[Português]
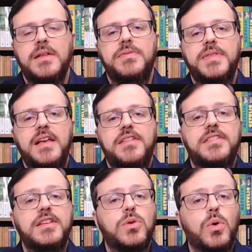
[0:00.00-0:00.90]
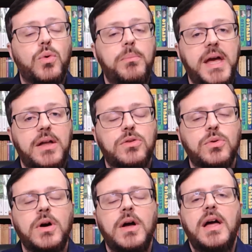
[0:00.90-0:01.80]
Nesse
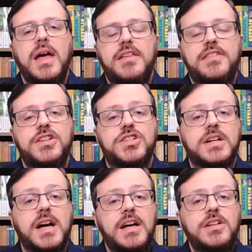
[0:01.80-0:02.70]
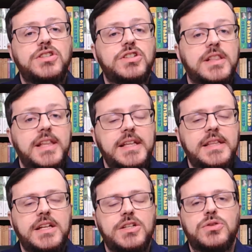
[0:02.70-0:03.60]
documento, esses grandes
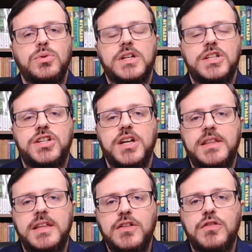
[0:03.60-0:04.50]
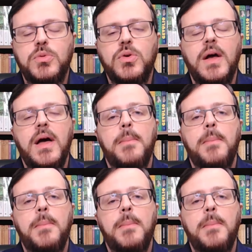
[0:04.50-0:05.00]
líderes do cristianismo